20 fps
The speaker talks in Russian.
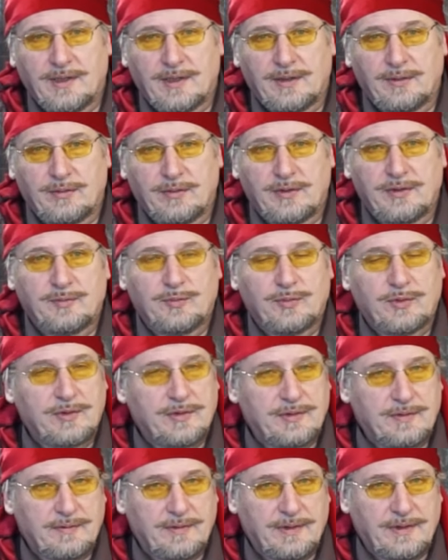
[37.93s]
которые
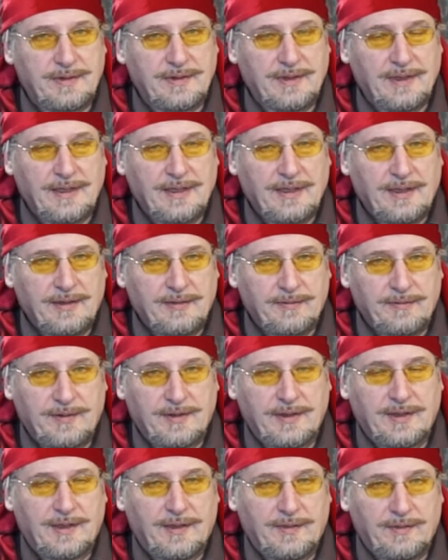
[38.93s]
использовались в
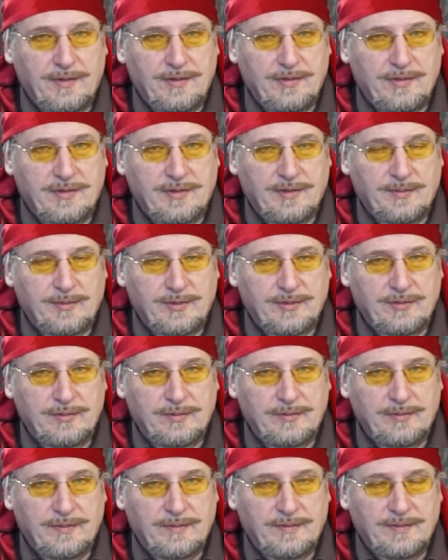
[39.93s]
фотографическом
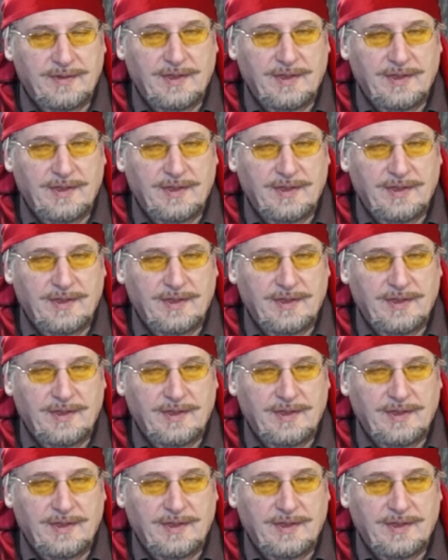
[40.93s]
искусстве.